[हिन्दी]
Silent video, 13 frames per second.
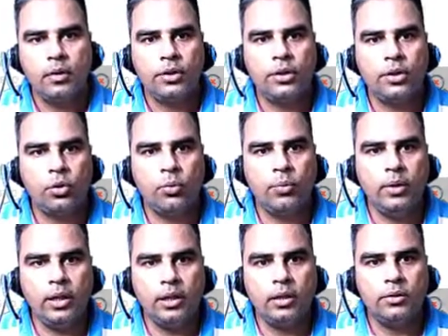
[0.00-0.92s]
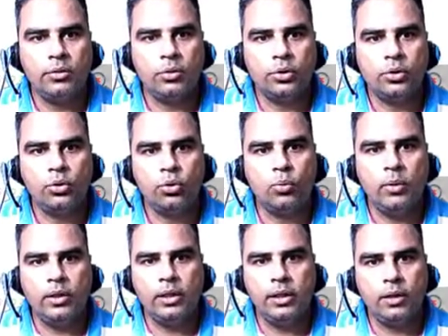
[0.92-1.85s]
टिश्यू में जो सी टू
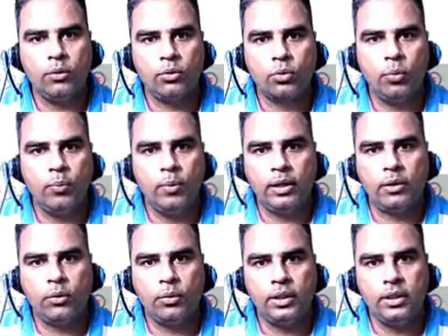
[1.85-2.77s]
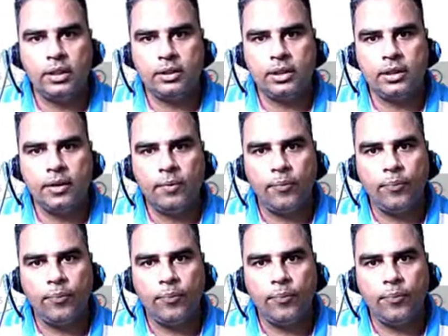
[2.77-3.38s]
बन रही है उसको ब्लड को दे दिया जाएगा